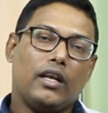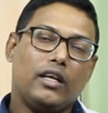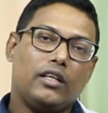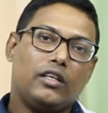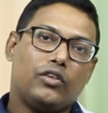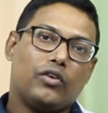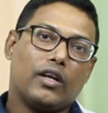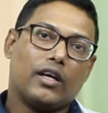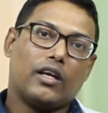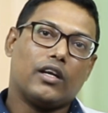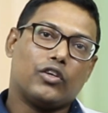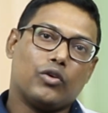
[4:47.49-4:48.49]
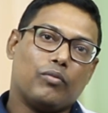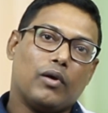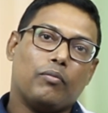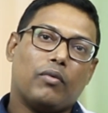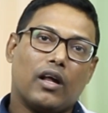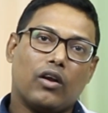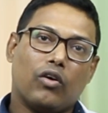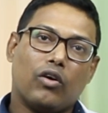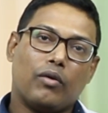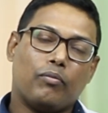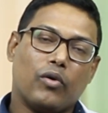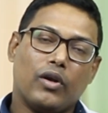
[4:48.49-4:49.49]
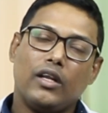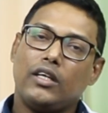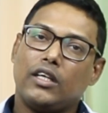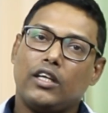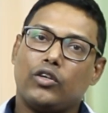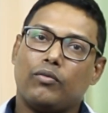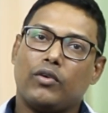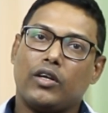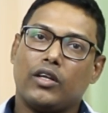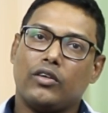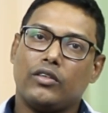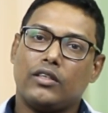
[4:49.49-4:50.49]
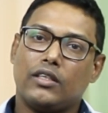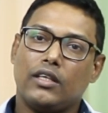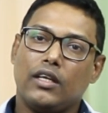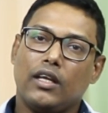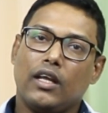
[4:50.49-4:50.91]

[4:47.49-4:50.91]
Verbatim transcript: নির্দিষ্ট একটা সময় পার হওয়ার পরে সেই সময়টা হচ্ছে